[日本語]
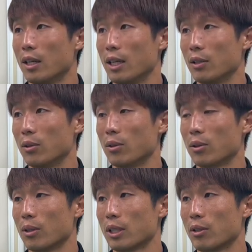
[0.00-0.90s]
あの、
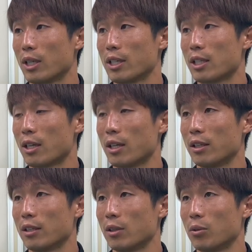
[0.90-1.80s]
ひっくり返されな
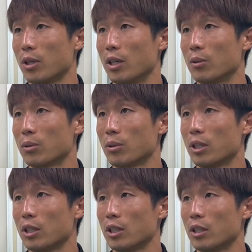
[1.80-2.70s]
いっていうのが本当
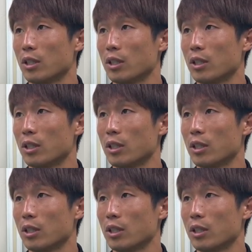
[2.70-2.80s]
に